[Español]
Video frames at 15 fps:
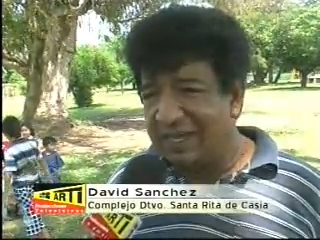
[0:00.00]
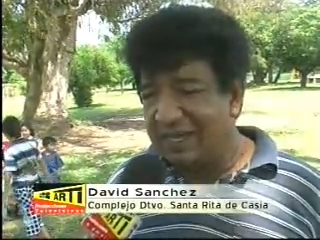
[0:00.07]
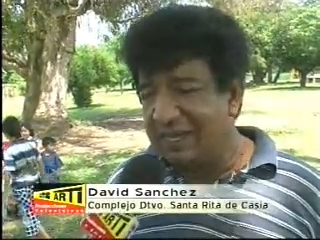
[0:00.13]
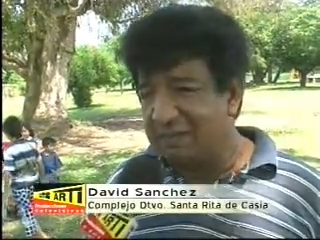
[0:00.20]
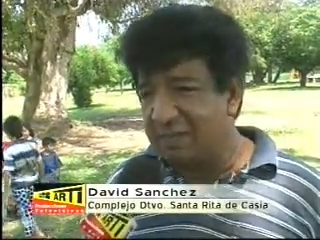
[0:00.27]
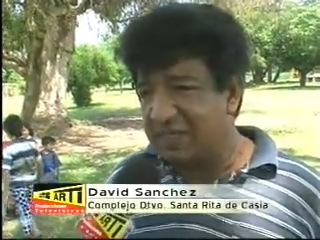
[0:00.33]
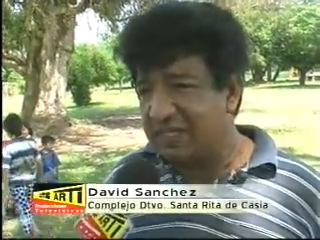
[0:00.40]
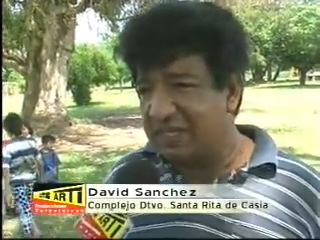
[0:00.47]

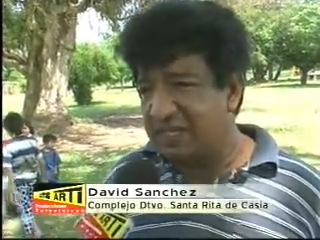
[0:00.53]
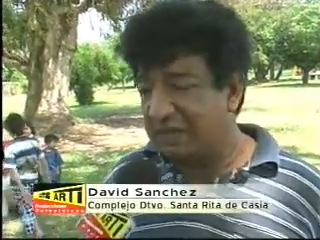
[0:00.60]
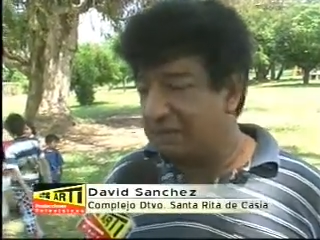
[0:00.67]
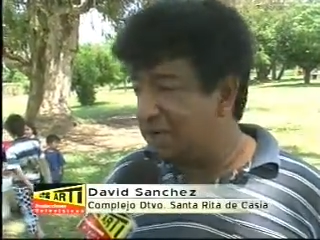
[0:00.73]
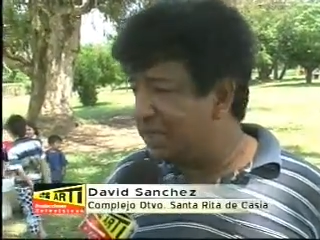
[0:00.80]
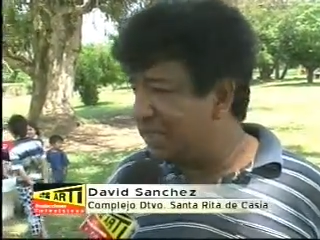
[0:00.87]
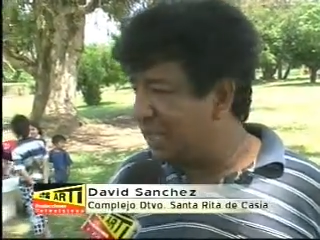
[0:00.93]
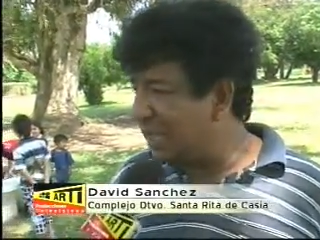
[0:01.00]
empecé de
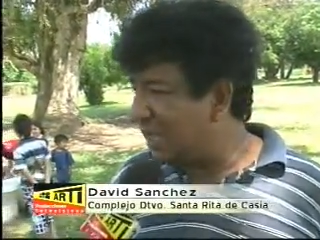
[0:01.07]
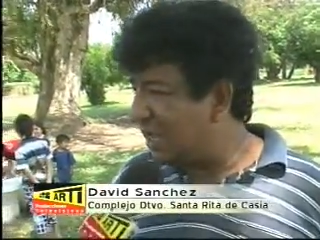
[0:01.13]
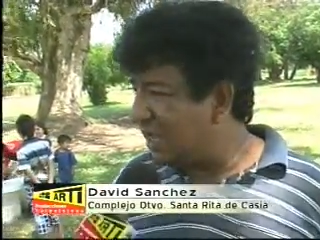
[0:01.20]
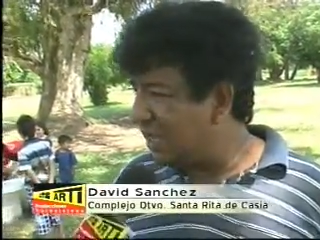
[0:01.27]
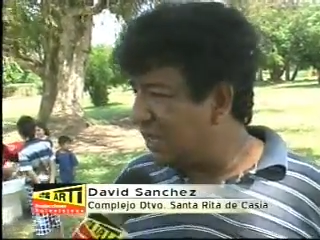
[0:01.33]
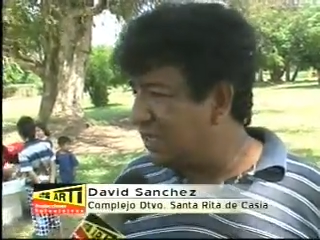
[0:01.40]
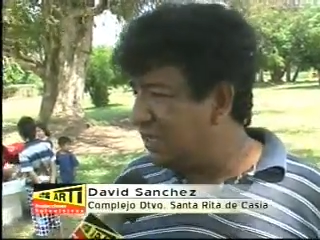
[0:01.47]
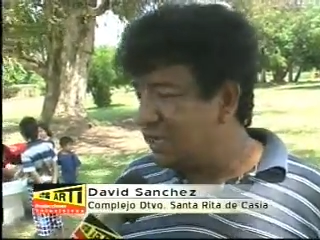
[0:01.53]

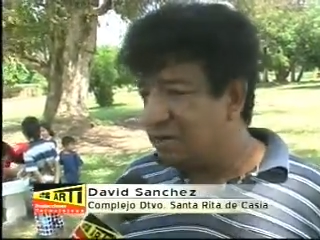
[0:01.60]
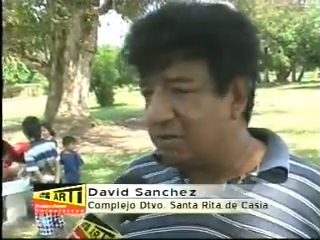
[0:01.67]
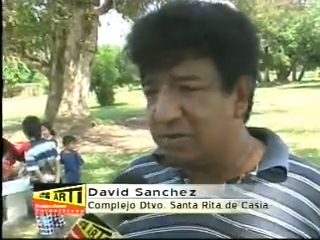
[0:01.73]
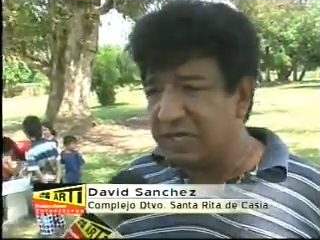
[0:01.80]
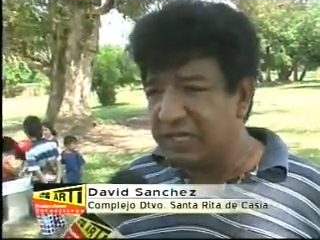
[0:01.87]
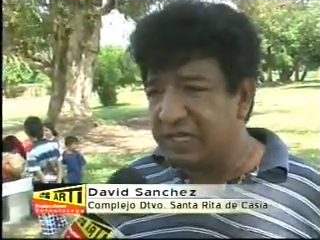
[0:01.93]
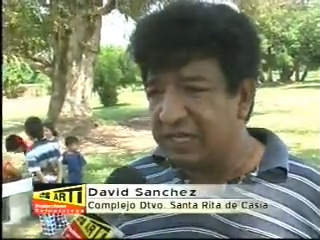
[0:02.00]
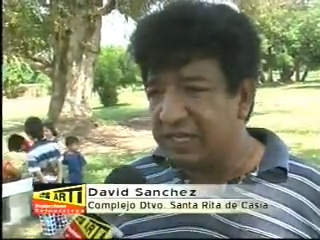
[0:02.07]
vuelta
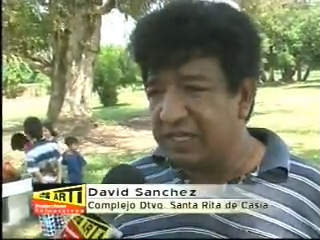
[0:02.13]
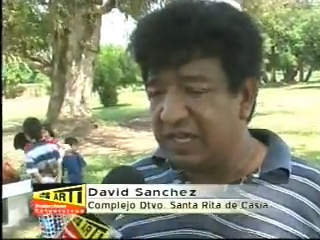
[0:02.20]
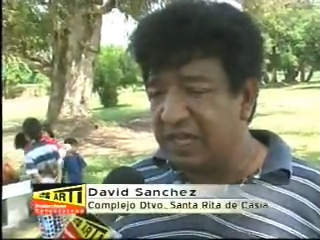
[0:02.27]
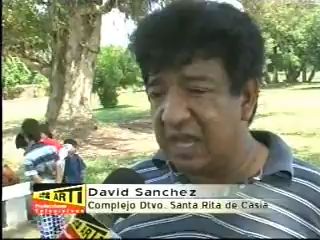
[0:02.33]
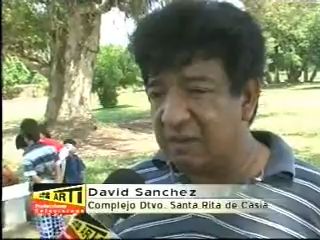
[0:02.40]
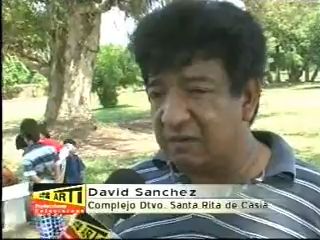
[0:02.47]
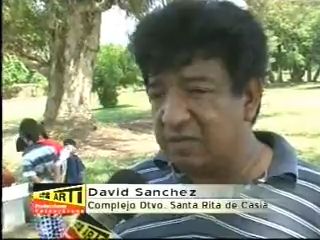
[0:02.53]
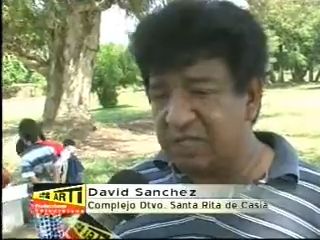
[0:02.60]
con esta
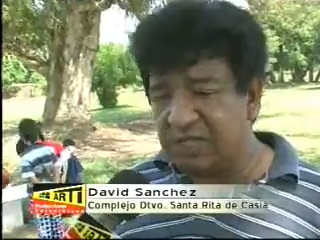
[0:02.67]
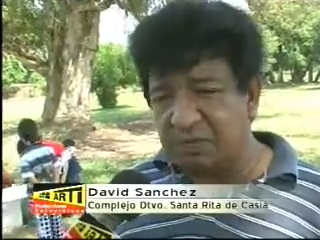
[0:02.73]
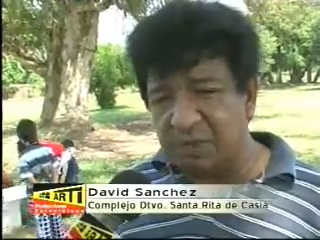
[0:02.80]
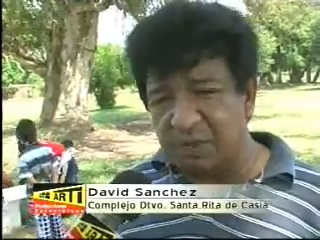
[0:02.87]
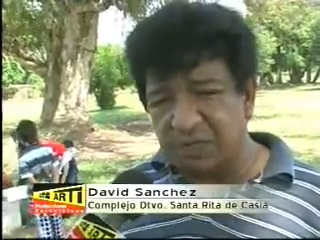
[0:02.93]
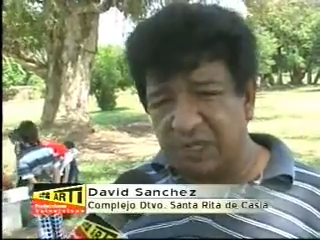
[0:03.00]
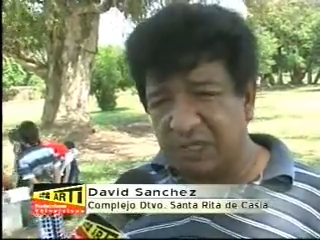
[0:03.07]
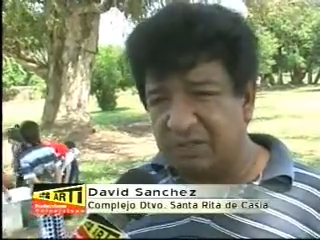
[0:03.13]
idea, con este
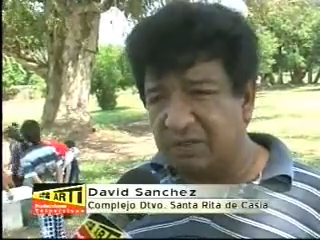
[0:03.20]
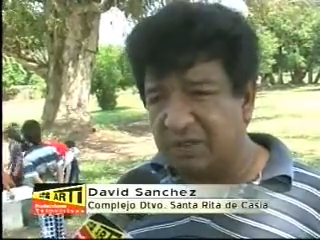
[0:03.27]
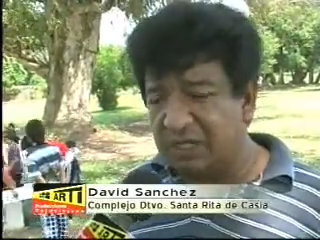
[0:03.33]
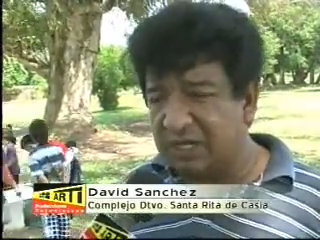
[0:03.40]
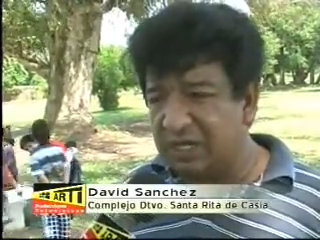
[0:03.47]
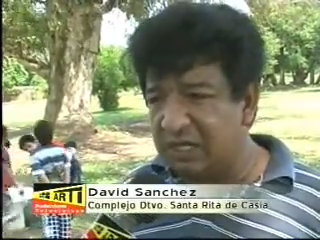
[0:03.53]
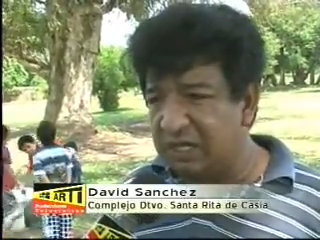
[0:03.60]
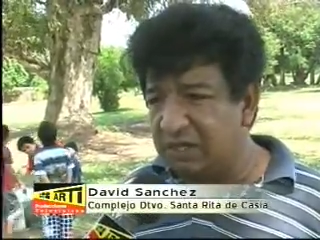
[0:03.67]
proyecto
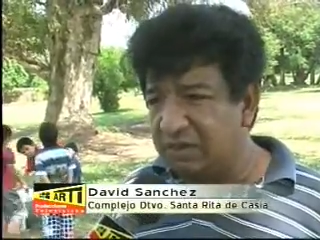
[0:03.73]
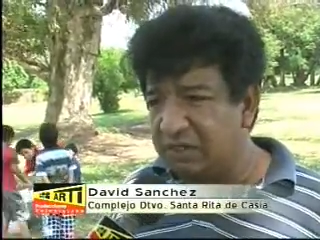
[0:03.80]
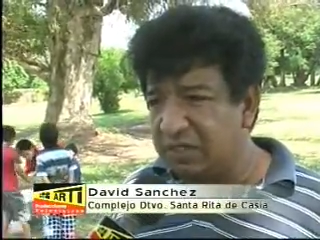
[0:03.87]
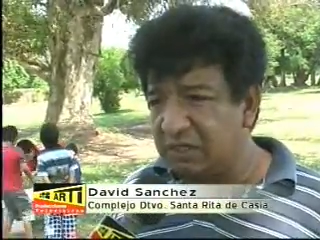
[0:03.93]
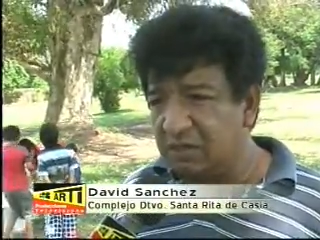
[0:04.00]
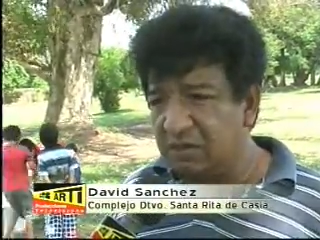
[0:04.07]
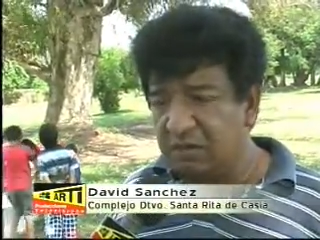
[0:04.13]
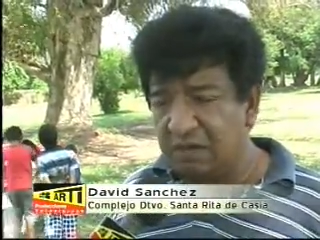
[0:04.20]
de que los
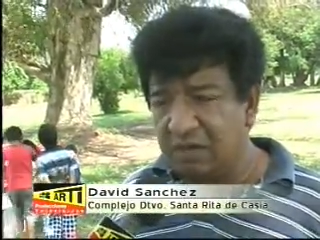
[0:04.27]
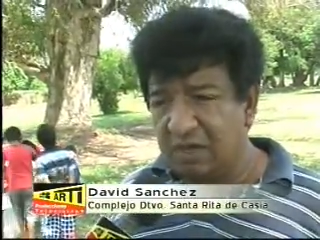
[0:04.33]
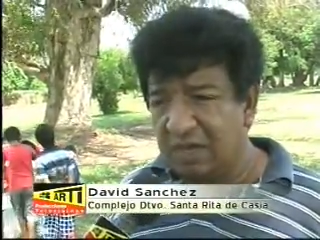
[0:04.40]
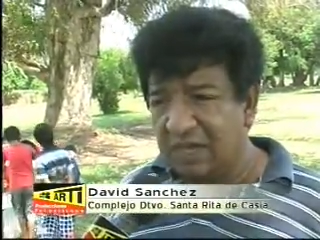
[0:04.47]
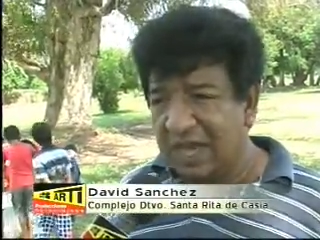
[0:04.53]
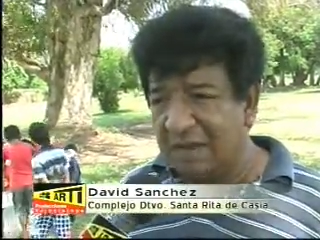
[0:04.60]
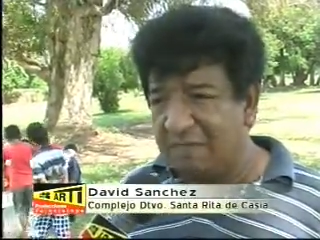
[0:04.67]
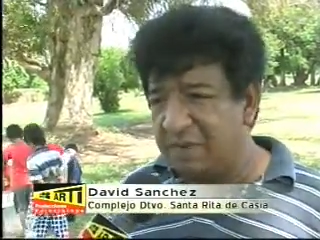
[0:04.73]
chicos
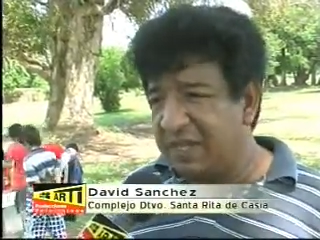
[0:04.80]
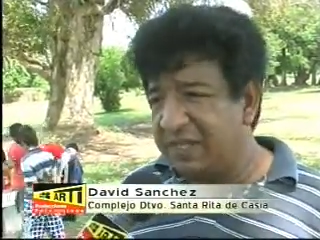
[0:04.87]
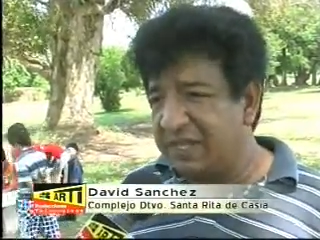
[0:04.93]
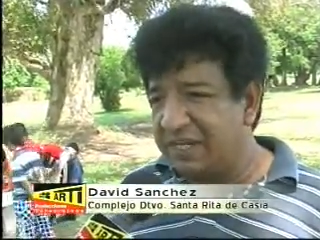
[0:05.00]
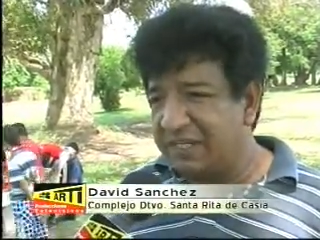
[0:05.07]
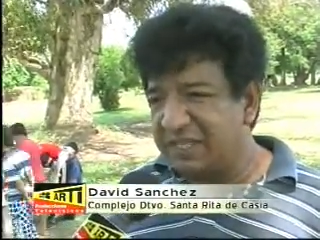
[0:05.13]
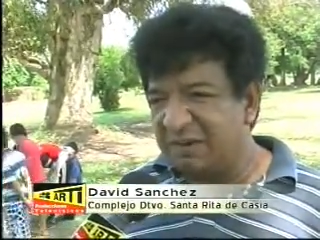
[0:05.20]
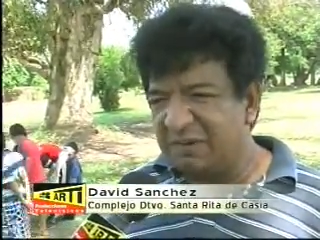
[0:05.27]

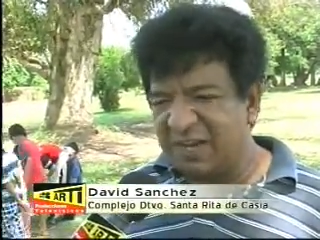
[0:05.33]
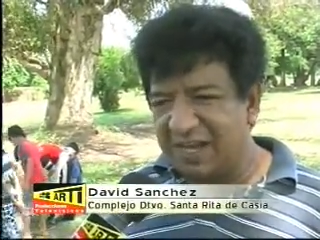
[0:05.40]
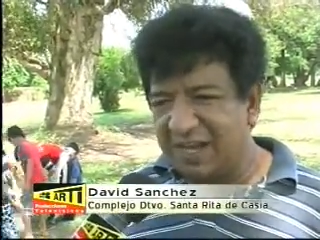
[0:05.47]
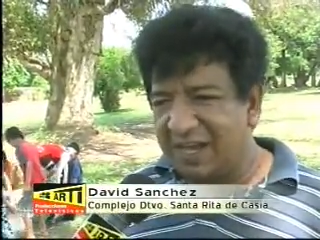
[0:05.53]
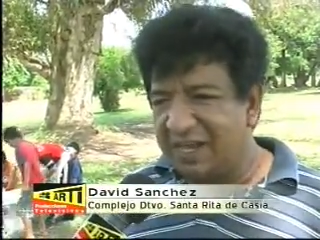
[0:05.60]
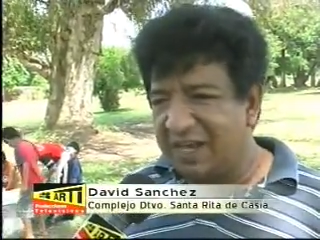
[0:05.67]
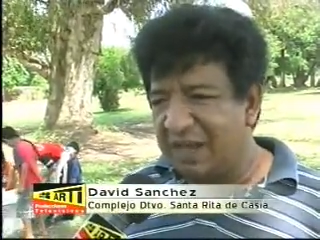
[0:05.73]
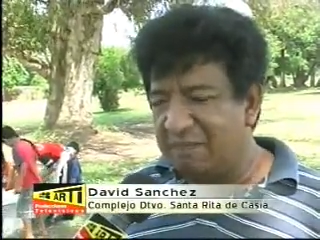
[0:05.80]
aprendan a
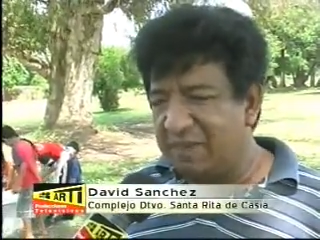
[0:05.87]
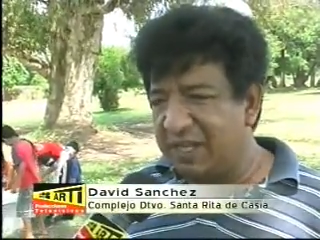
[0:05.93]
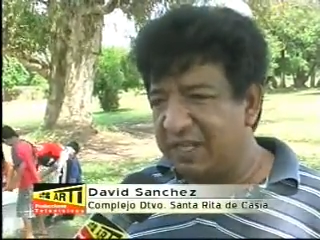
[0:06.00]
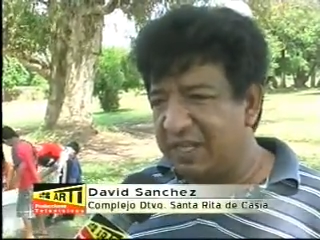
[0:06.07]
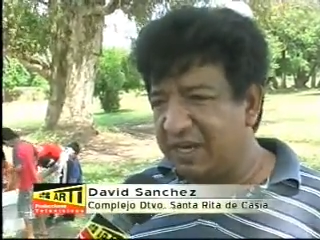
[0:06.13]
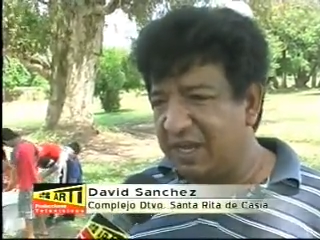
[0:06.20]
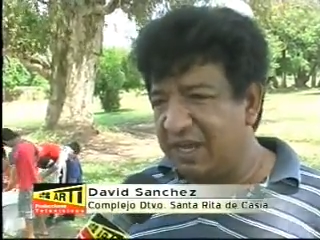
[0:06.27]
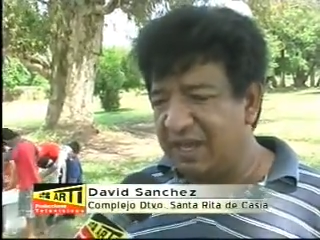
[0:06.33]
trabajar,
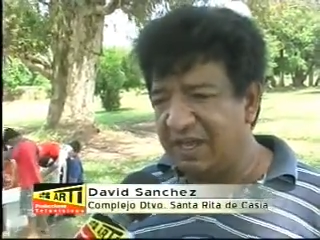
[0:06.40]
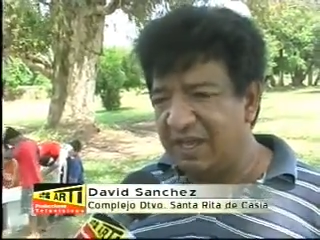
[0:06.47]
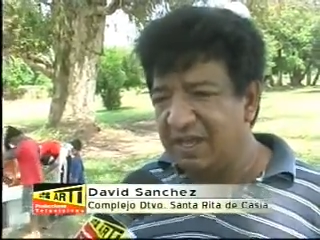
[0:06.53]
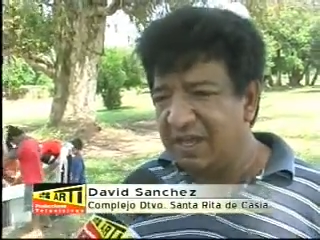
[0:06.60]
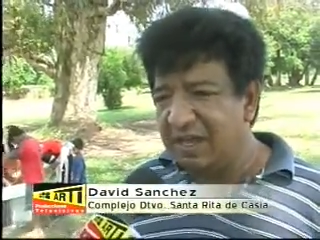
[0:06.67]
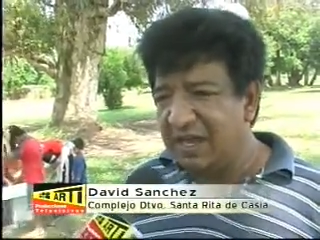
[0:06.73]
aprendan a,